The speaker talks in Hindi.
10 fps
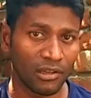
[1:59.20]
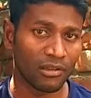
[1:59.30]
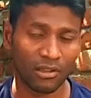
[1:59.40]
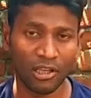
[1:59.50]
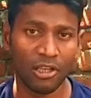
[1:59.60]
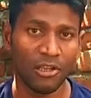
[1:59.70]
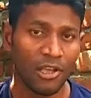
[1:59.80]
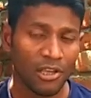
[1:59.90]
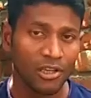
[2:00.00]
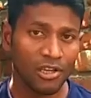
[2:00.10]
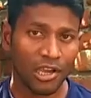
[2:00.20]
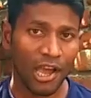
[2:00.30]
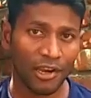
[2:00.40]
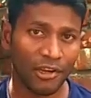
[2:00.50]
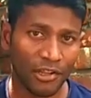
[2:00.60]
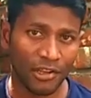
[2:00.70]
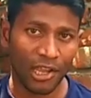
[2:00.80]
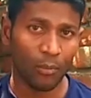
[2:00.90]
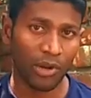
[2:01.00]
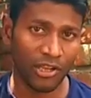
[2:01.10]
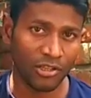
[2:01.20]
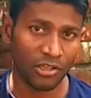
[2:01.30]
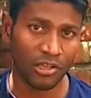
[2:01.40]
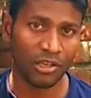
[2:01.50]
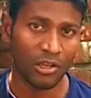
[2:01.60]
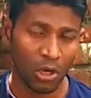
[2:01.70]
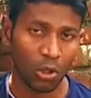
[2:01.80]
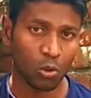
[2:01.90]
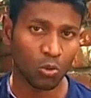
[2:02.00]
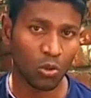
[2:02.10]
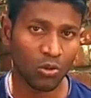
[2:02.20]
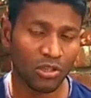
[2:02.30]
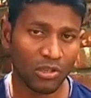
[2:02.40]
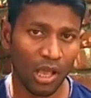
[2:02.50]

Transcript: कर सकते हैं कि क्या रेट है क्या प्राइसेस है और दोस्तों इस